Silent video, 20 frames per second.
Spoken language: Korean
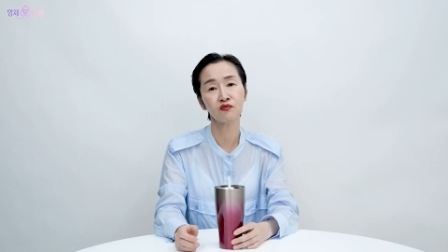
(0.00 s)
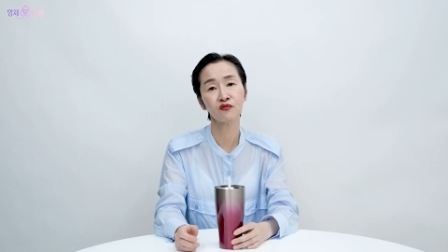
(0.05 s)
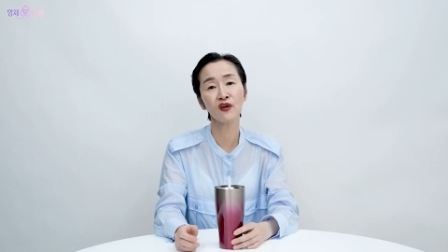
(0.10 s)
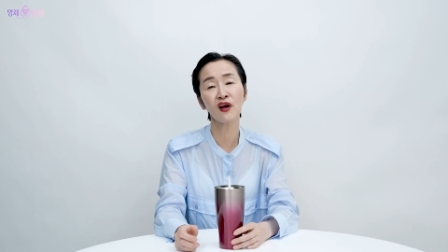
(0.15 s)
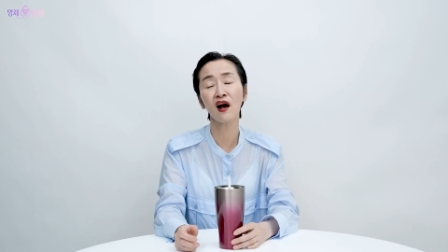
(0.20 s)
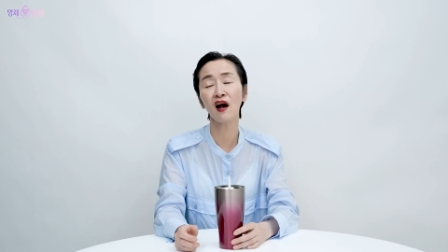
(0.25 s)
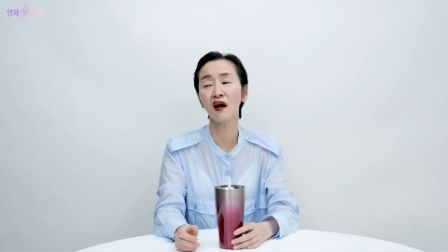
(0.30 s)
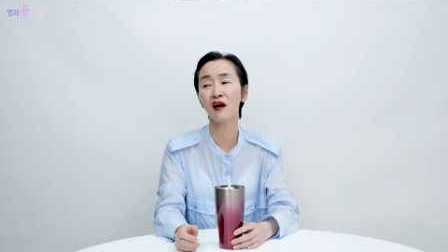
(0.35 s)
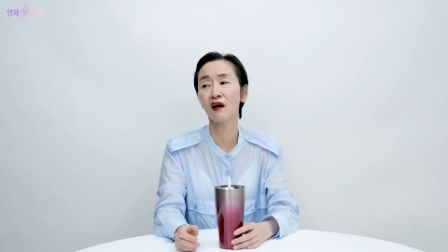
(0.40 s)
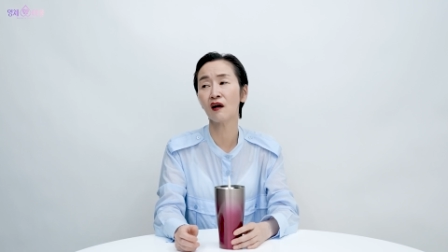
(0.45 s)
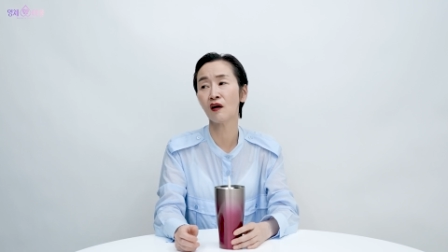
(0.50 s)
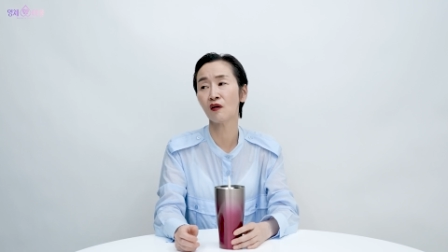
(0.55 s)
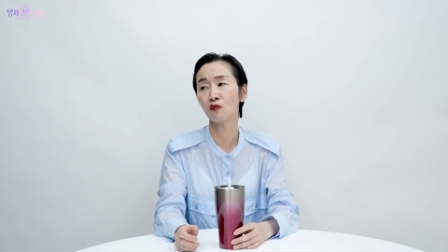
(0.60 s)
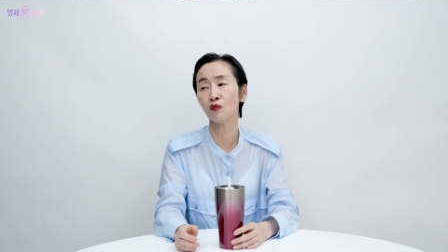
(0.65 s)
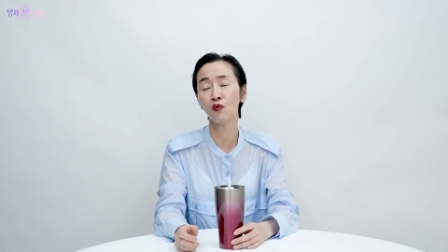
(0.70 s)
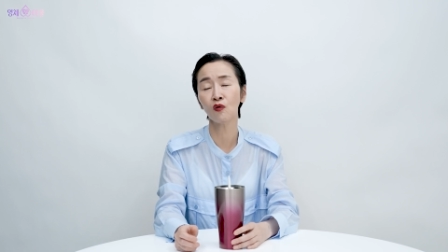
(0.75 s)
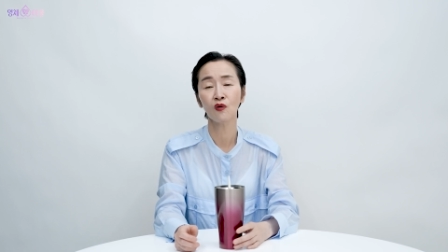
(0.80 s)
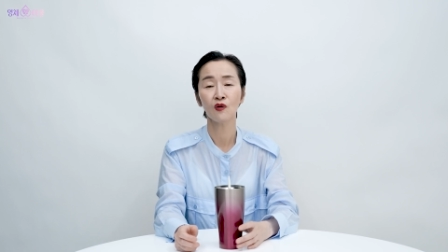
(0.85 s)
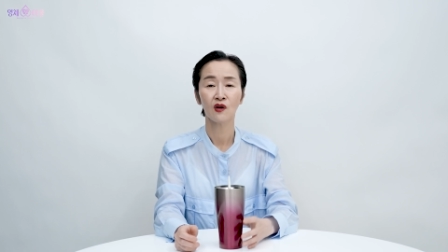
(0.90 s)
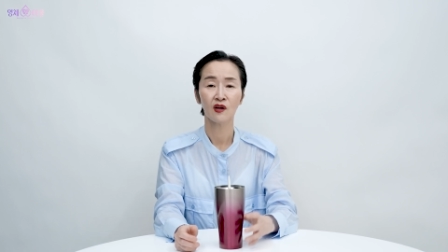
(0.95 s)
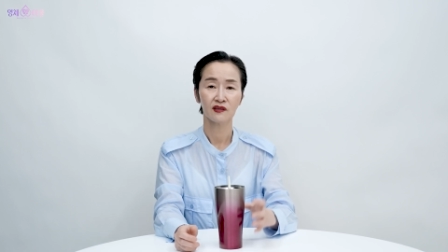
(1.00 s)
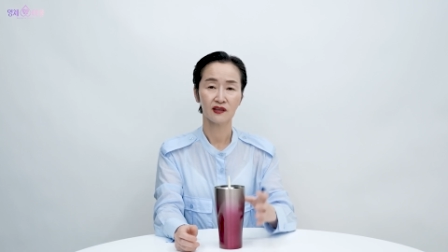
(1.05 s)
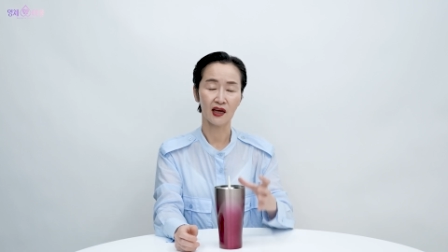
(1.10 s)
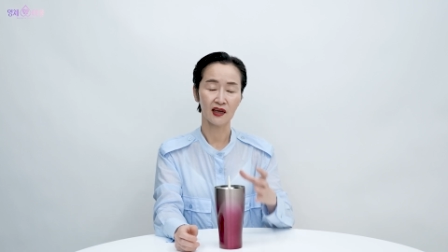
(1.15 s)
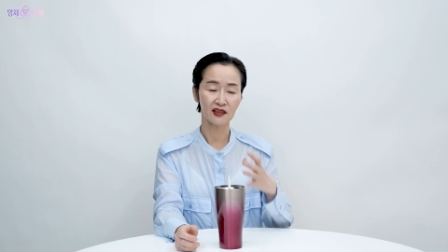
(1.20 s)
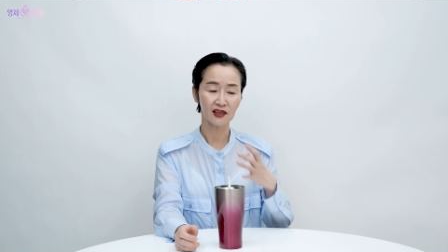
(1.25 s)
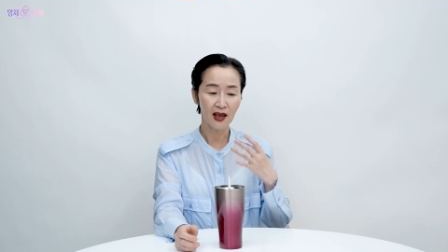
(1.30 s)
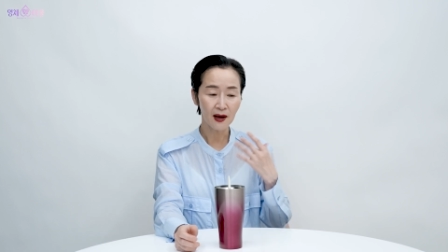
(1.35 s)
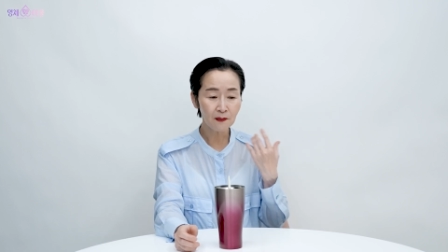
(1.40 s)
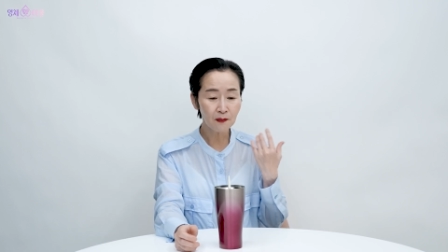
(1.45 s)
불행하고
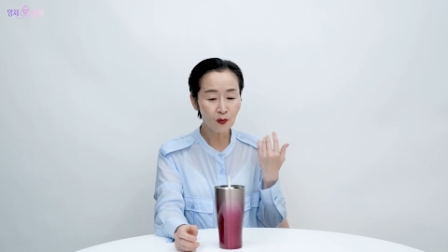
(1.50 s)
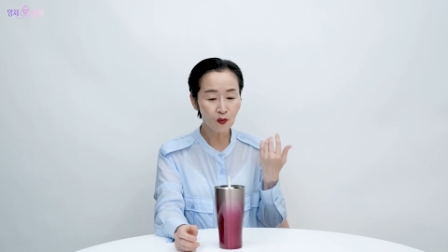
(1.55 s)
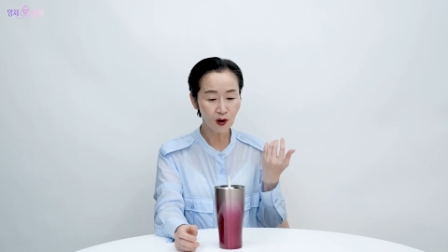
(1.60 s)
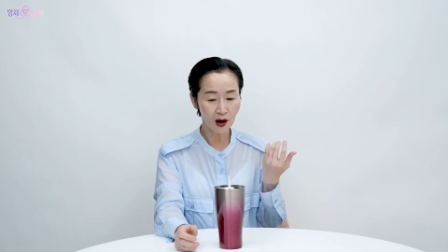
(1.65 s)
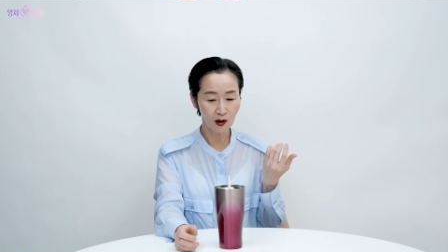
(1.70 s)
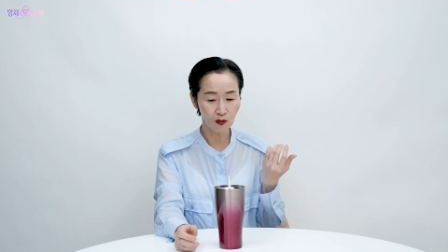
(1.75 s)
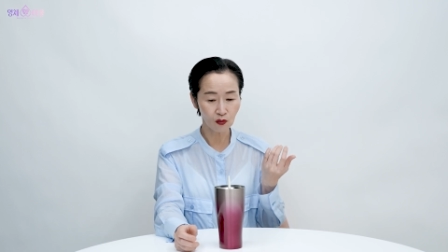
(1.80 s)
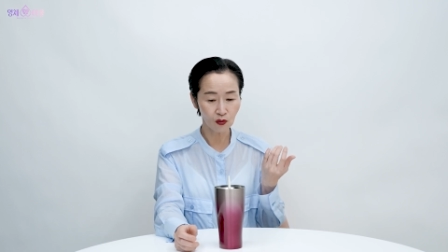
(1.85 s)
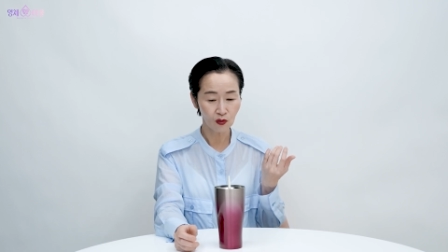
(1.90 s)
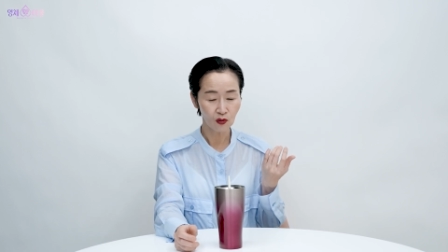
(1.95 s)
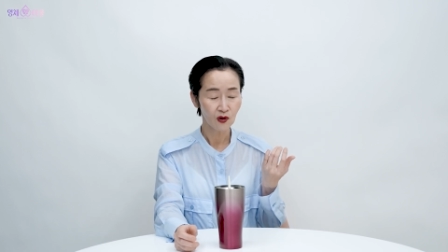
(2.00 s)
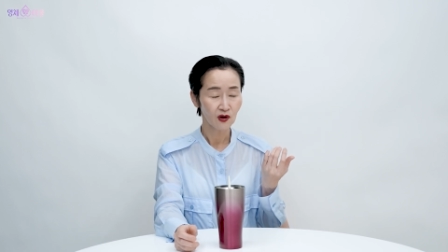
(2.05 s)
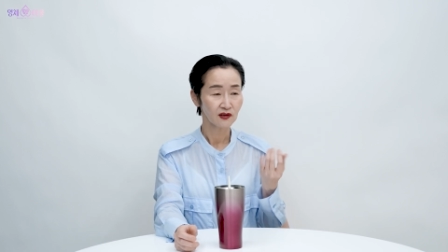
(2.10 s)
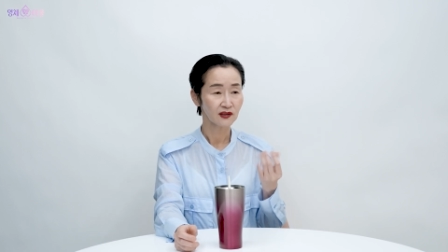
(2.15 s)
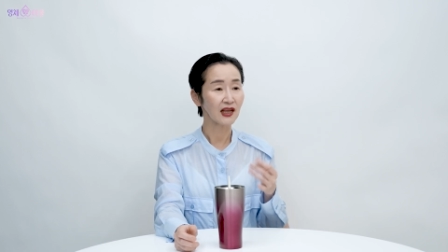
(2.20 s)
나는 행복하고